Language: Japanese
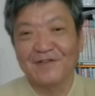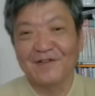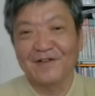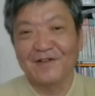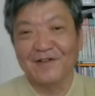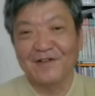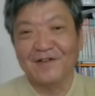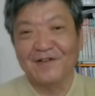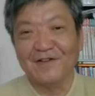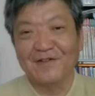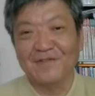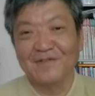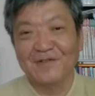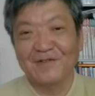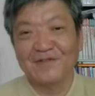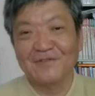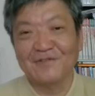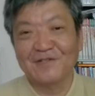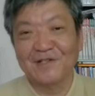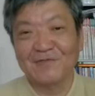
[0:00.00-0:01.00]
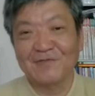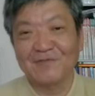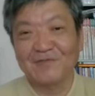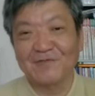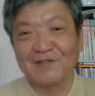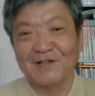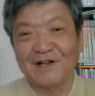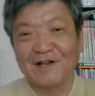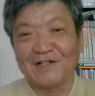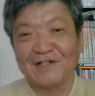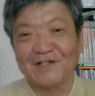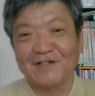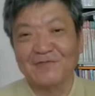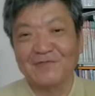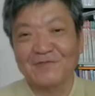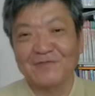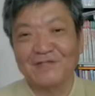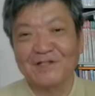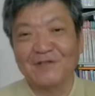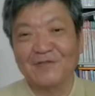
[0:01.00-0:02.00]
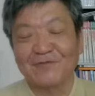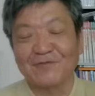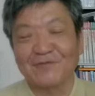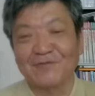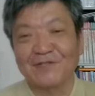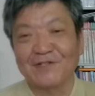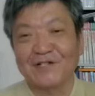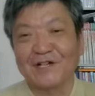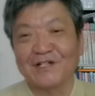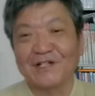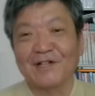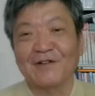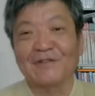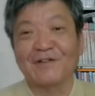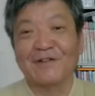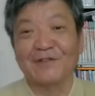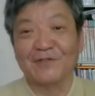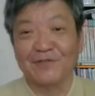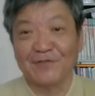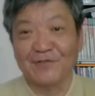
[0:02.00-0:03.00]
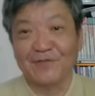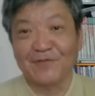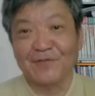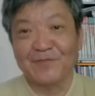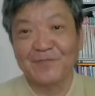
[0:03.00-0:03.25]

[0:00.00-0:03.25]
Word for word: えー、まあ、そんなことをやられてる分にはほとんど被害ないわけでしょう、